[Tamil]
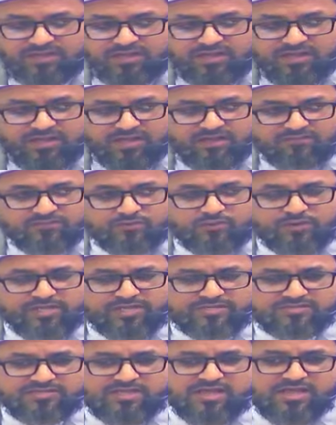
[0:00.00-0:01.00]
அவனுடைய
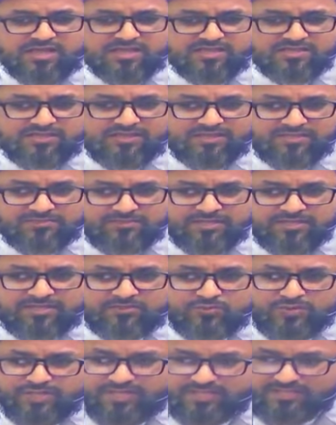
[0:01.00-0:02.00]
தாய் அந்த
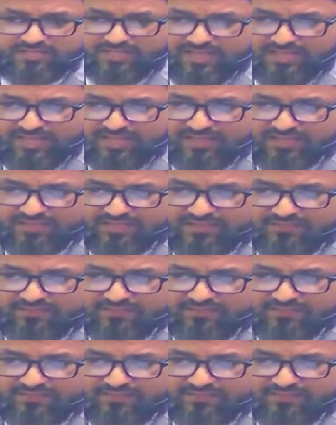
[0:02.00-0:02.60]
மனிதனுடைய தாய்